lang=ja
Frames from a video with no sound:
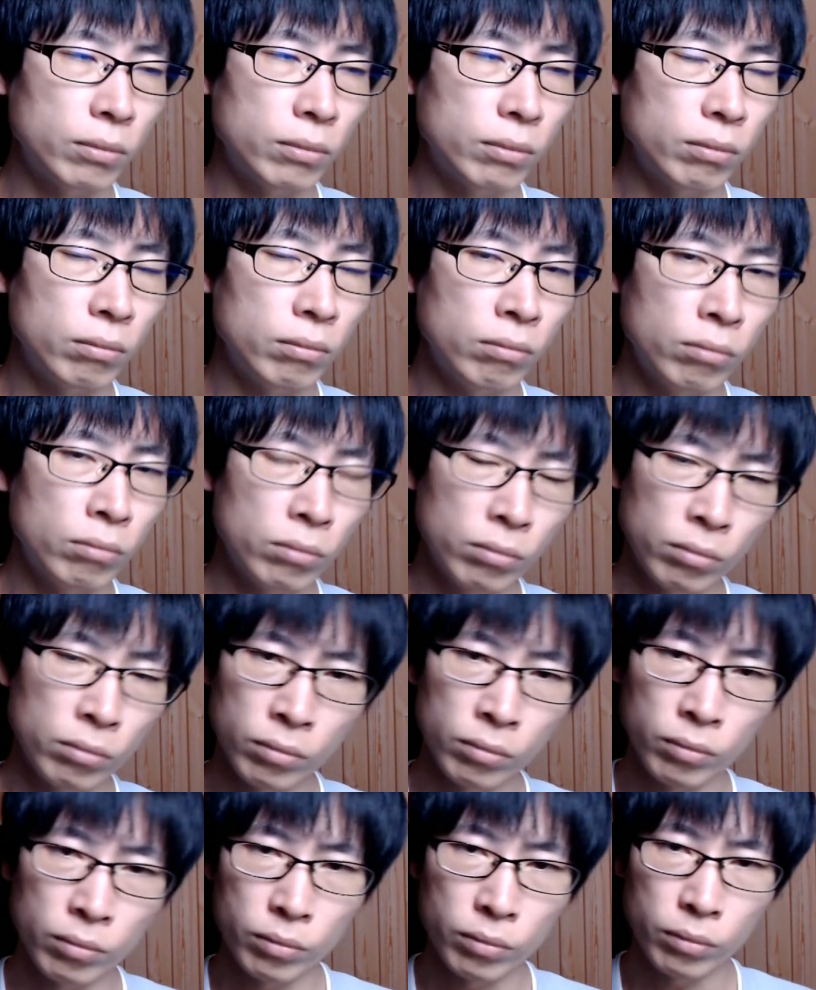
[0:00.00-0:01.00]
う
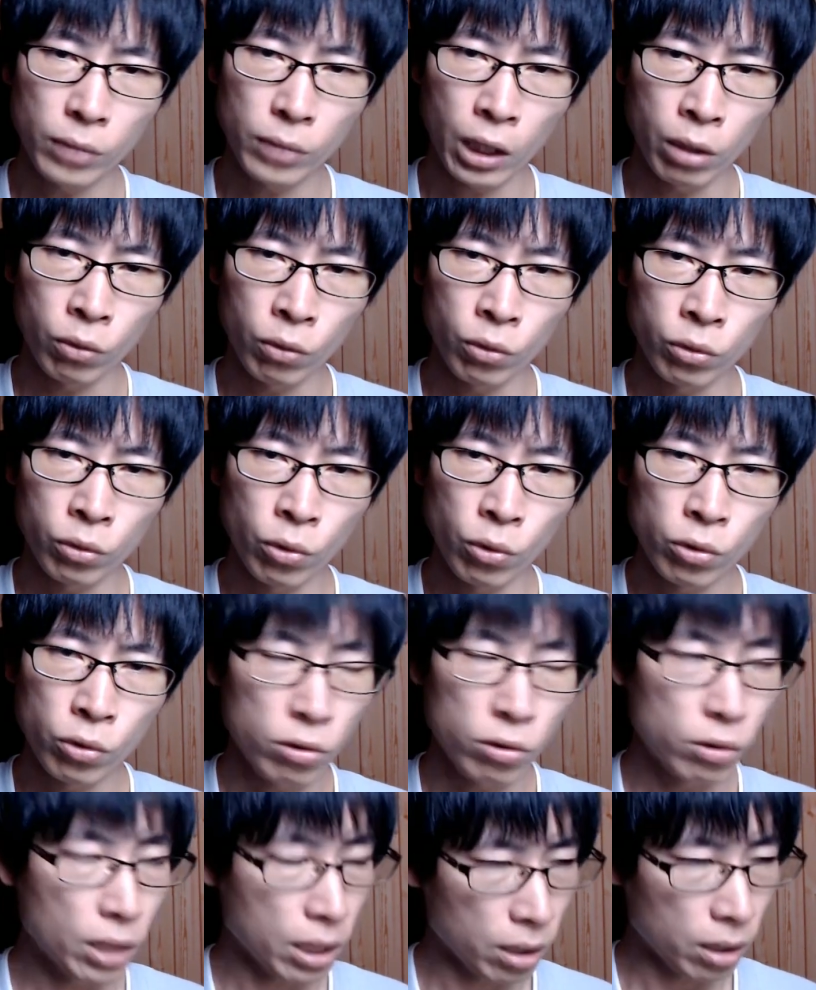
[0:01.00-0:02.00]
ん、あの、腰
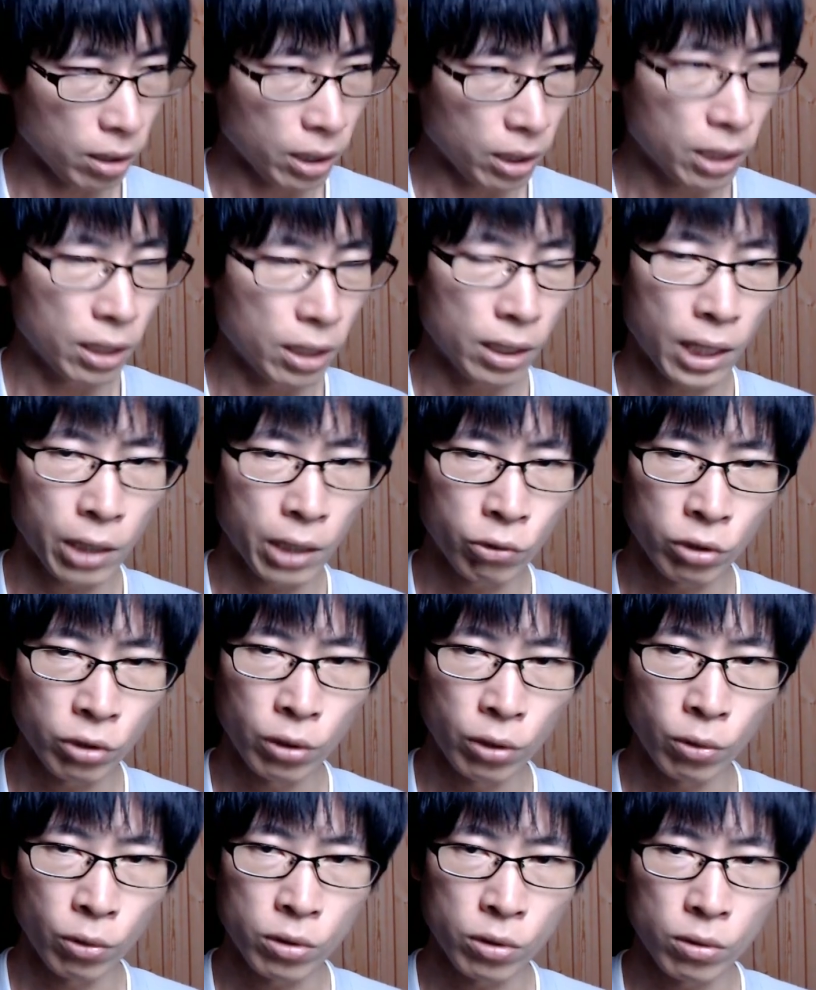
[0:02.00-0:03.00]
痛なんでね、軽い
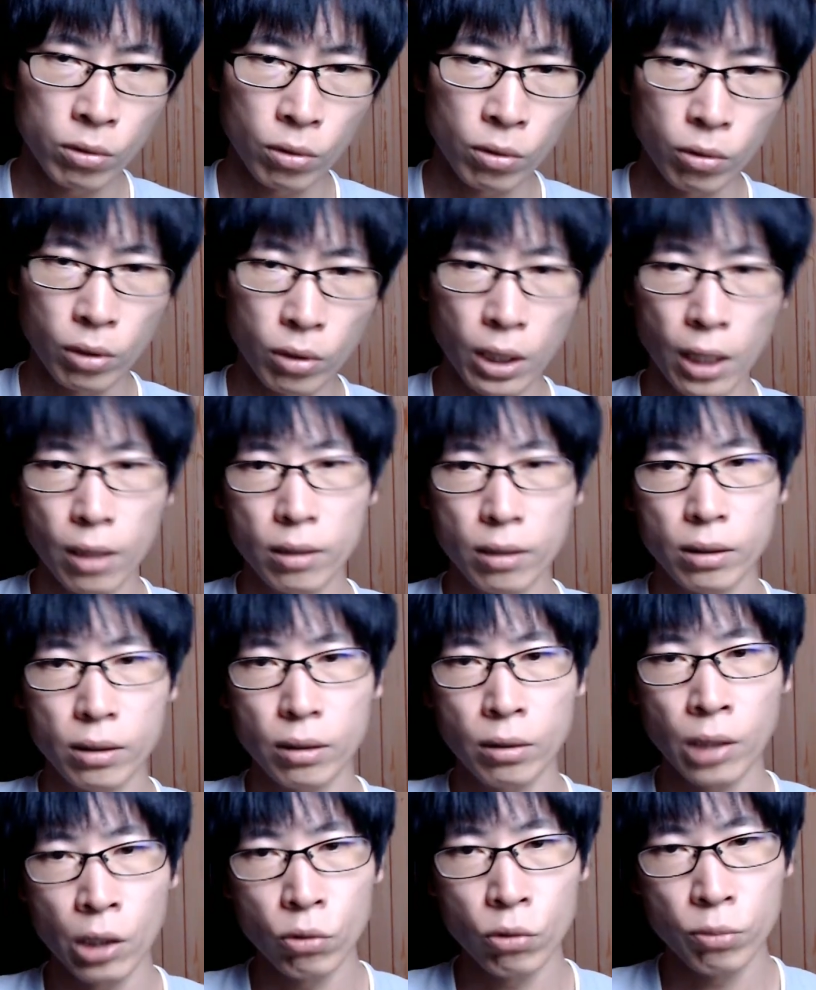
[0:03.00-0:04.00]
腰痛というか、
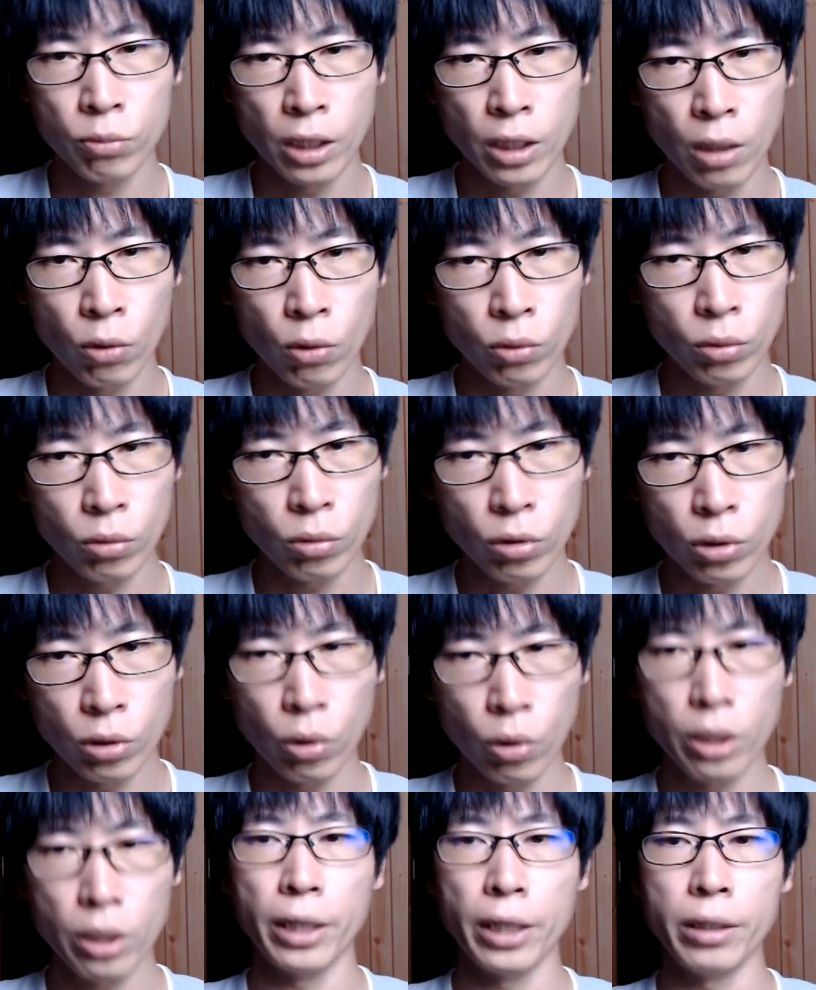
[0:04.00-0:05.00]
だるみが本当に
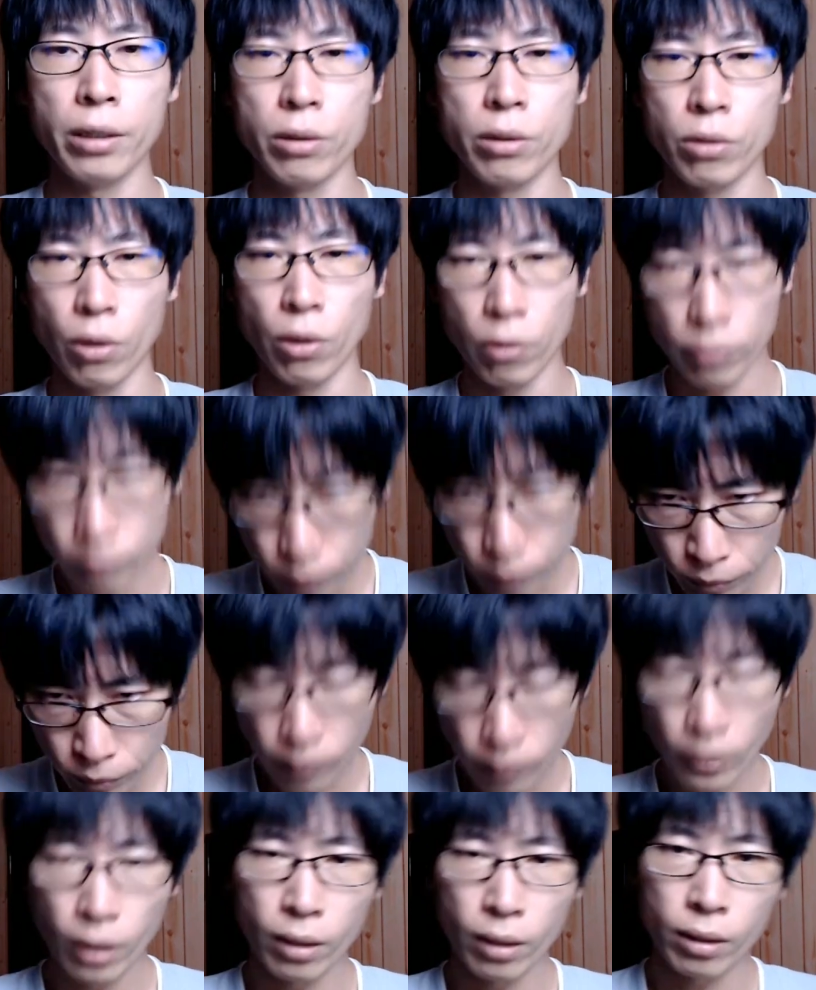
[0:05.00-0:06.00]
取れないんですよ。
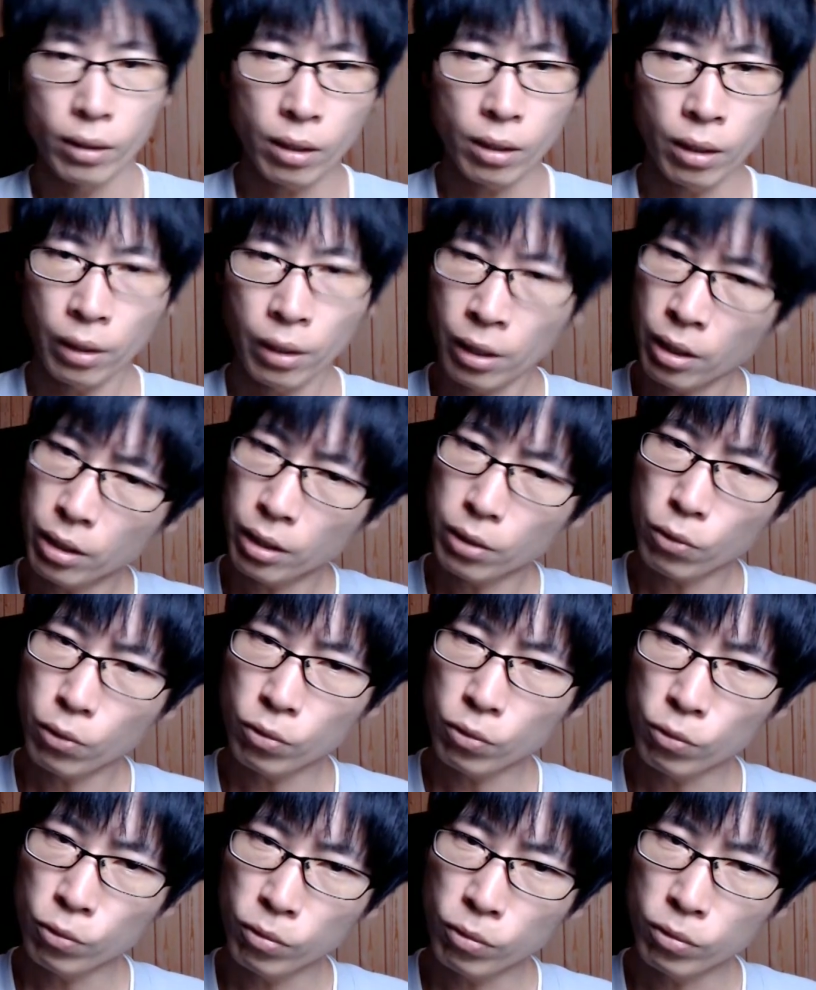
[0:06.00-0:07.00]
だから栄
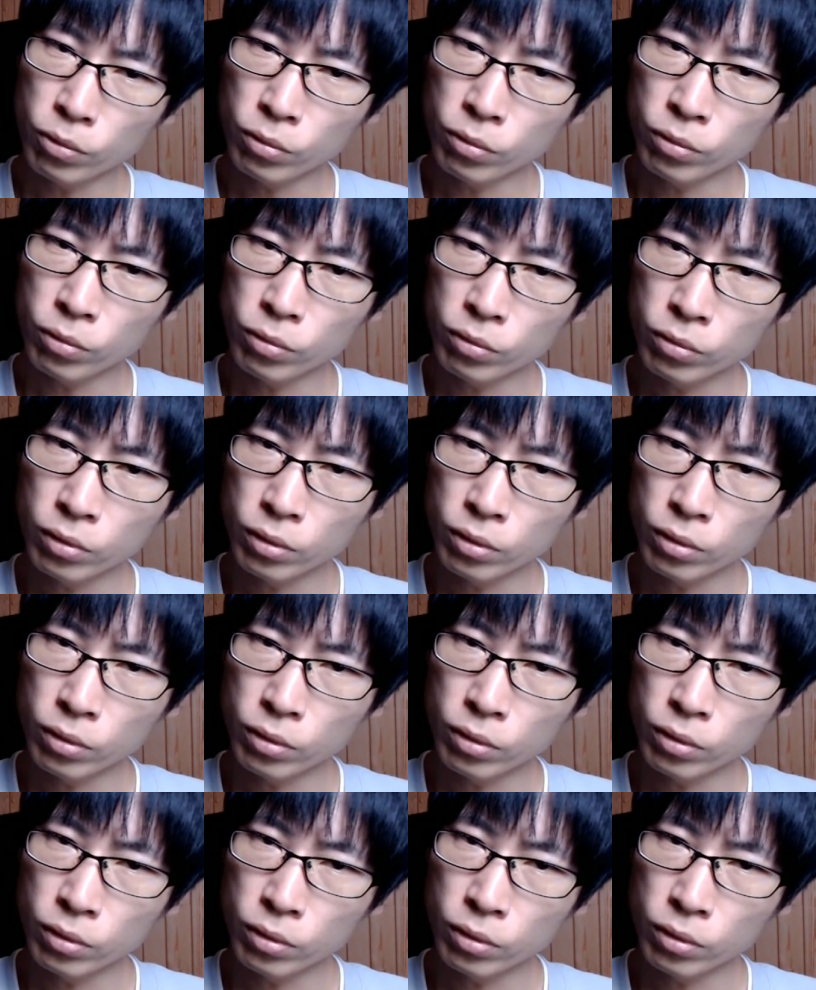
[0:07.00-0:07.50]
養は